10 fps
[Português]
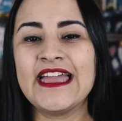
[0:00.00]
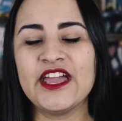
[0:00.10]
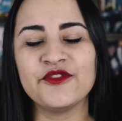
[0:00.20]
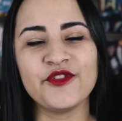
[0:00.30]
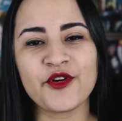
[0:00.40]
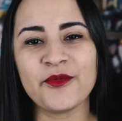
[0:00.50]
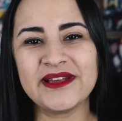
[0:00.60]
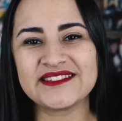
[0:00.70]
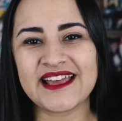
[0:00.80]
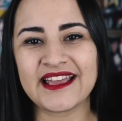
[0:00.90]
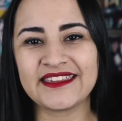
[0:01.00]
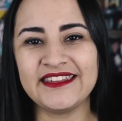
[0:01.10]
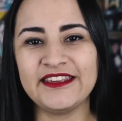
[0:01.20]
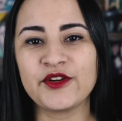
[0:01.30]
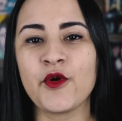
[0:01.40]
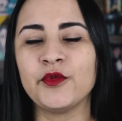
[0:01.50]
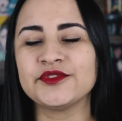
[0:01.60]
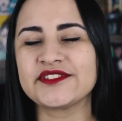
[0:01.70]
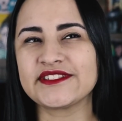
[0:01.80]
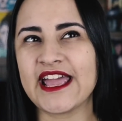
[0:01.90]
Eu vou começar aqui com
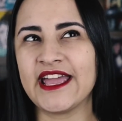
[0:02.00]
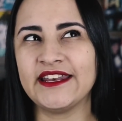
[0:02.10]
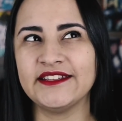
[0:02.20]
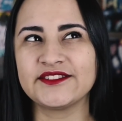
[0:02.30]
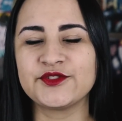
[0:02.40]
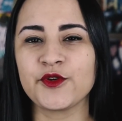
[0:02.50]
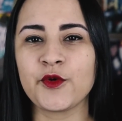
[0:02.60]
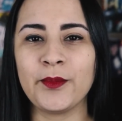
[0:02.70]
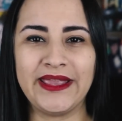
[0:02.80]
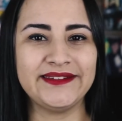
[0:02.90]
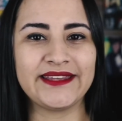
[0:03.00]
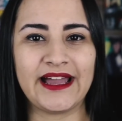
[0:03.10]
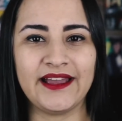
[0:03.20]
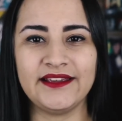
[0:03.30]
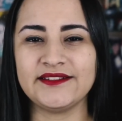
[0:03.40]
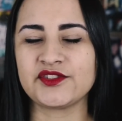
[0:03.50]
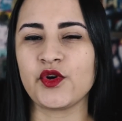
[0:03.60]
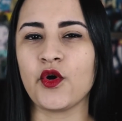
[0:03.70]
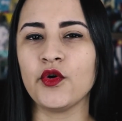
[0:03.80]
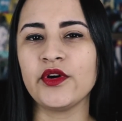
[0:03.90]
séries, documentais
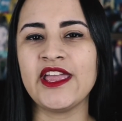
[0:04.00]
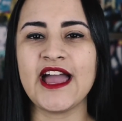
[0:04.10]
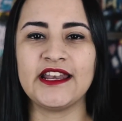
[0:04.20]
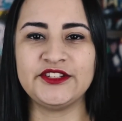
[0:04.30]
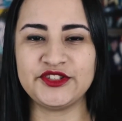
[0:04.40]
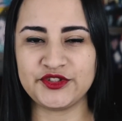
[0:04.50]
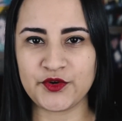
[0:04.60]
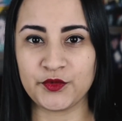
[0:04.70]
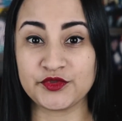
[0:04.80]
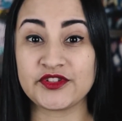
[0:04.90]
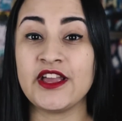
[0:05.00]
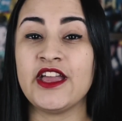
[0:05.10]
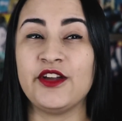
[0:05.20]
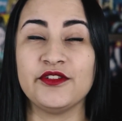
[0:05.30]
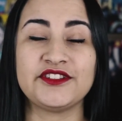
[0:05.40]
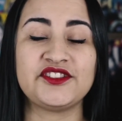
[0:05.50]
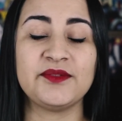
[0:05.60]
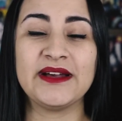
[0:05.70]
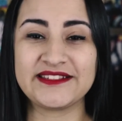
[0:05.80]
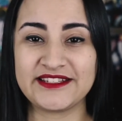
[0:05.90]
ou reality shows. Eu assisti
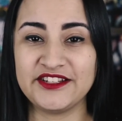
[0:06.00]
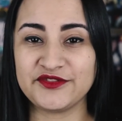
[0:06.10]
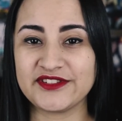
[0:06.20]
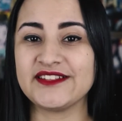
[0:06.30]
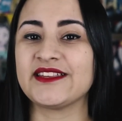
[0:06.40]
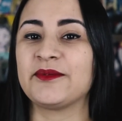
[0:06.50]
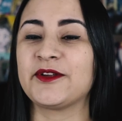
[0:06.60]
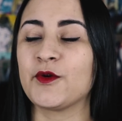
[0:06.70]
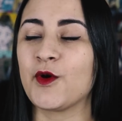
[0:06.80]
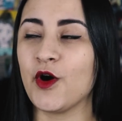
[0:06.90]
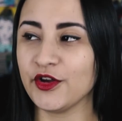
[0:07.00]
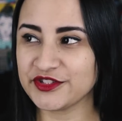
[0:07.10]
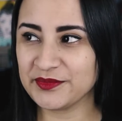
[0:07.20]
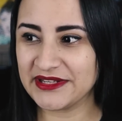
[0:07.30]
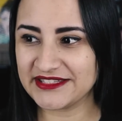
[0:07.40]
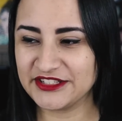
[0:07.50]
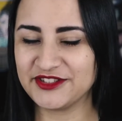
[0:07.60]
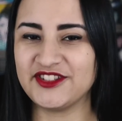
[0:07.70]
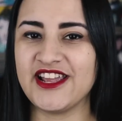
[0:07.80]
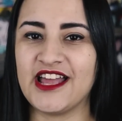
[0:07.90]
bastante, vocês sabem que eu gosto
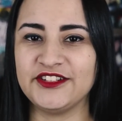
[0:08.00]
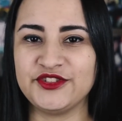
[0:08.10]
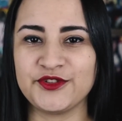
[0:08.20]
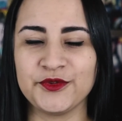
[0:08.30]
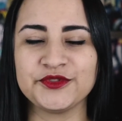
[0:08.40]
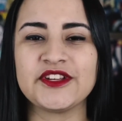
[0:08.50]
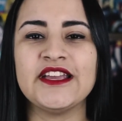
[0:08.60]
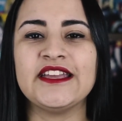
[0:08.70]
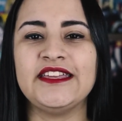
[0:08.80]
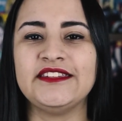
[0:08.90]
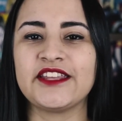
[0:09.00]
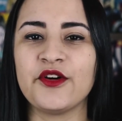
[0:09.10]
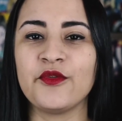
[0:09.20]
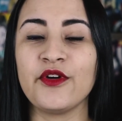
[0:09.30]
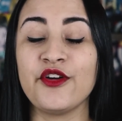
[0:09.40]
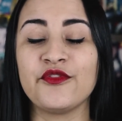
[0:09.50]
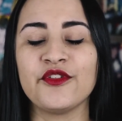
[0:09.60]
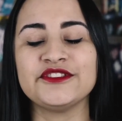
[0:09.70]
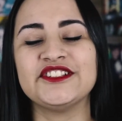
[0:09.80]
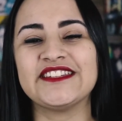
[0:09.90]
bastante de reality shows, então eu
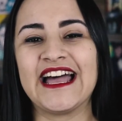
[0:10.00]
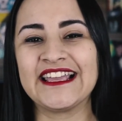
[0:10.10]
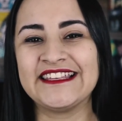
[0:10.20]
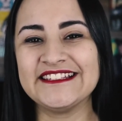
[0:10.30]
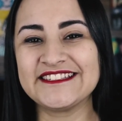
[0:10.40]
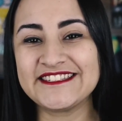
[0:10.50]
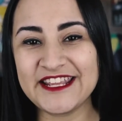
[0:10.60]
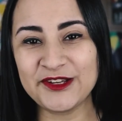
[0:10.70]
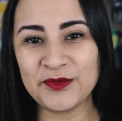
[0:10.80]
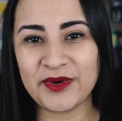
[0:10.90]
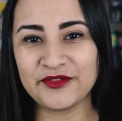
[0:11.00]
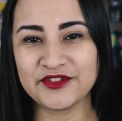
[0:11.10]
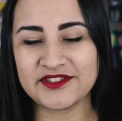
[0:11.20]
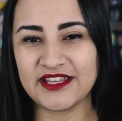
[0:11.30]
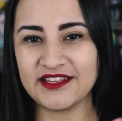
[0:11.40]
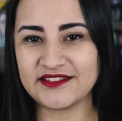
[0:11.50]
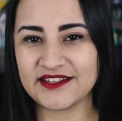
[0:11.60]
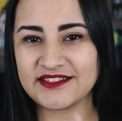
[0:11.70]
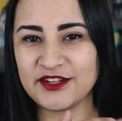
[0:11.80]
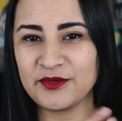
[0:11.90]
vou ditar aqui cinco para vocês,
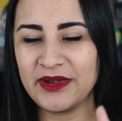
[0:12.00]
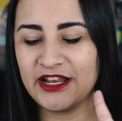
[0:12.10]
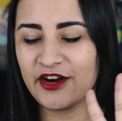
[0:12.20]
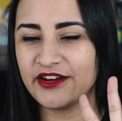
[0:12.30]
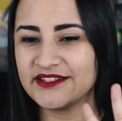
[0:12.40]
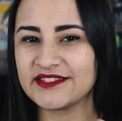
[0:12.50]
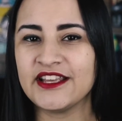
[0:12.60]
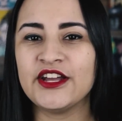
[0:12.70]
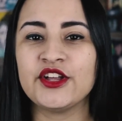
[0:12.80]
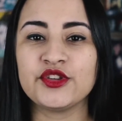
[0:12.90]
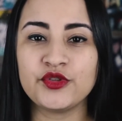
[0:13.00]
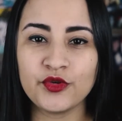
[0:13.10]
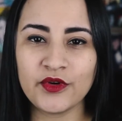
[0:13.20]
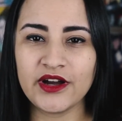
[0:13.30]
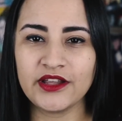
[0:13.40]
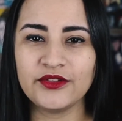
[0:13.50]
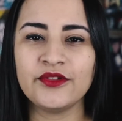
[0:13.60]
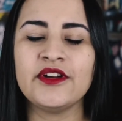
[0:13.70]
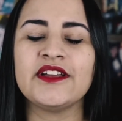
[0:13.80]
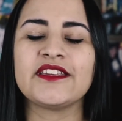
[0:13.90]
as cinco melhores do
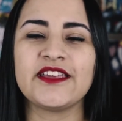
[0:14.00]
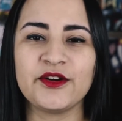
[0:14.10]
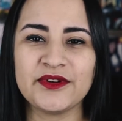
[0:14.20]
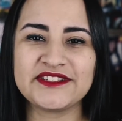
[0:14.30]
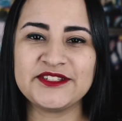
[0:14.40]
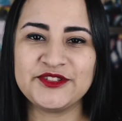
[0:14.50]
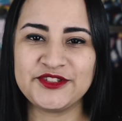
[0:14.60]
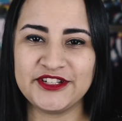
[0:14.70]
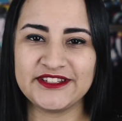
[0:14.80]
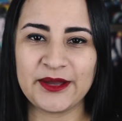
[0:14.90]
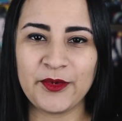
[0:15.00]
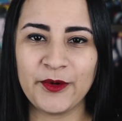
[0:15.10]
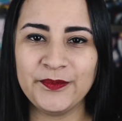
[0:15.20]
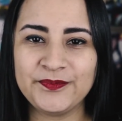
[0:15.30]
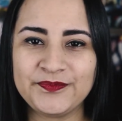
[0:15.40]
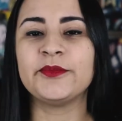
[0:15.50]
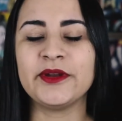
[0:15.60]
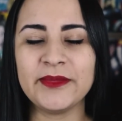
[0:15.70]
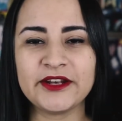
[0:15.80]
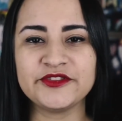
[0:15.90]
ano que eu assisti, tá bom?
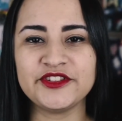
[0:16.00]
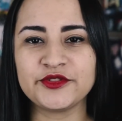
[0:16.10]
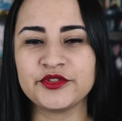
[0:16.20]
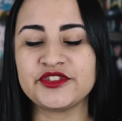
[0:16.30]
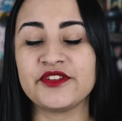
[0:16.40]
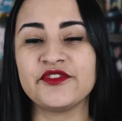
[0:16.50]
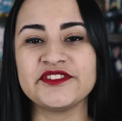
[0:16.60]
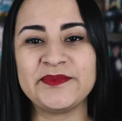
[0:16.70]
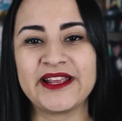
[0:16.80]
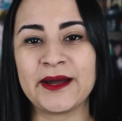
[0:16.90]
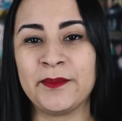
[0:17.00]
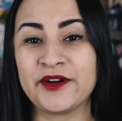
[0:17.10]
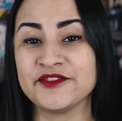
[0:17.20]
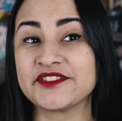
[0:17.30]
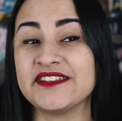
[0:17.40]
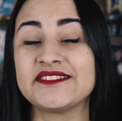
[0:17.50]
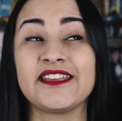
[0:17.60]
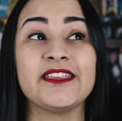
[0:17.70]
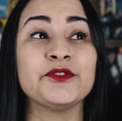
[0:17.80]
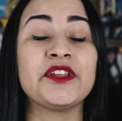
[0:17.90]
Primeiro de tudo, já vou explicar para vocês
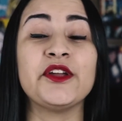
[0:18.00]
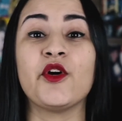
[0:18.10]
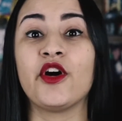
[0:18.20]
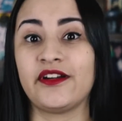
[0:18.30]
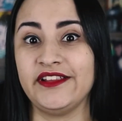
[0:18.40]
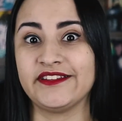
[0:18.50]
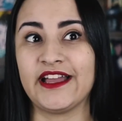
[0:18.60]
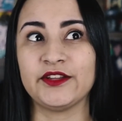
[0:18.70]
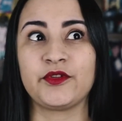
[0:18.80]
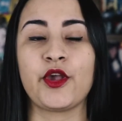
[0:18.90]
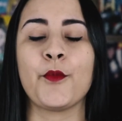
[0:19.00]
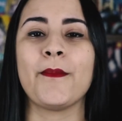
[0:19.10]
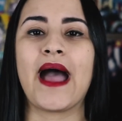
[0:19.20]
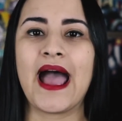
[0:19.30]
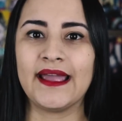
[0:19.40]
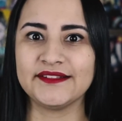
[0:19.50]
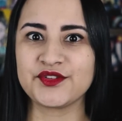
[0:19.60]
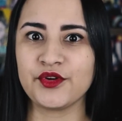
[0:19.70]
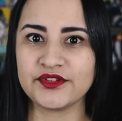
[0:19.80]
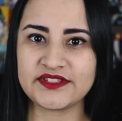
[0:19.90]
que não tem ordem, tá? Do que eu mais
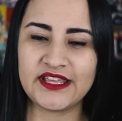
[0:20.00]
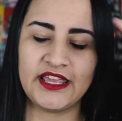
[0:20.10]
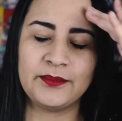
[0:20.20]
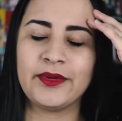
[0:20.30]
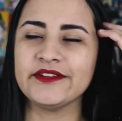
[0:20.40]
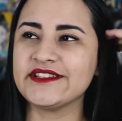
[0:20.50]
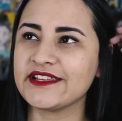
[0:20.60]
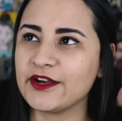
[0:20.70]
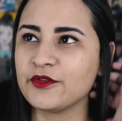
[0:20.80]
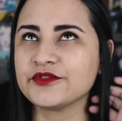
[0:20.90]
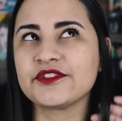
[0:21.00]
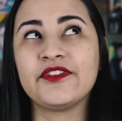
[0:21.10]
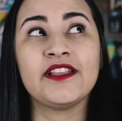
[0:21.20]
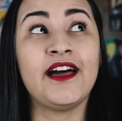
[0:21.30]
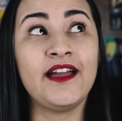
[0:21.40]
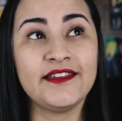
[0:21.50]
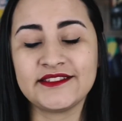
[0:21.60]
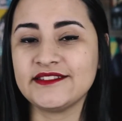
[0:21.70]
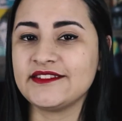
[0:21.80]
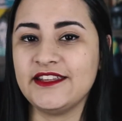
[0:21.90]
gostei. Pode ser que alguns eu falar, ah,
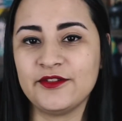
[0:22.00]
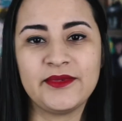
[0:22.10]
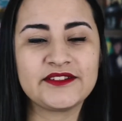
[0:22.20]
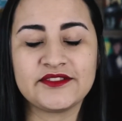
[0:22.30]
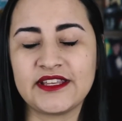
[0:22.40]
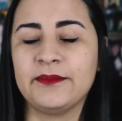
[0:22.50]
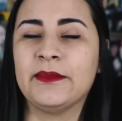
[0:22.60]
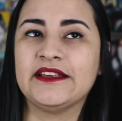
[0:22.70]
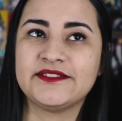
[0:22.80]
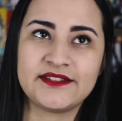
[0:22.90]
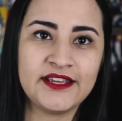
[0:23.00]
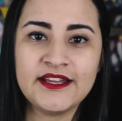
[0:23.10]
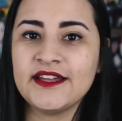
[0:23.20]
esse sim eu mais gostei, mas